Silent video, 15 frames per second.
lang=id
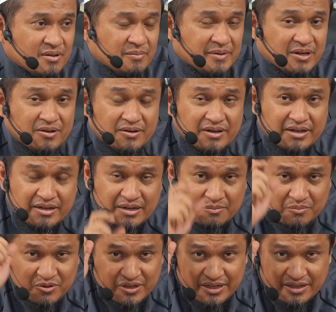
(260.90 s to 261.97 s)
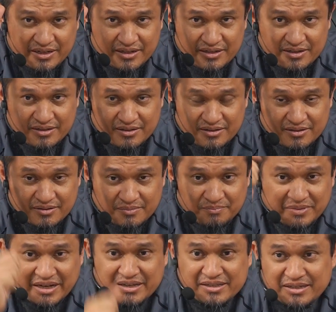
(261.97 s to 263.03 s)
Tapi kalau orang dia punya
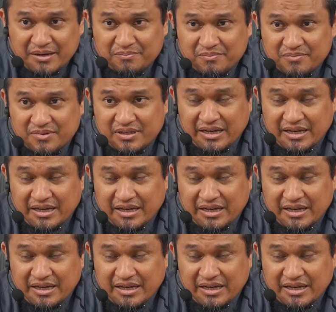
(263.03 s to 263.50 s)
prinsip,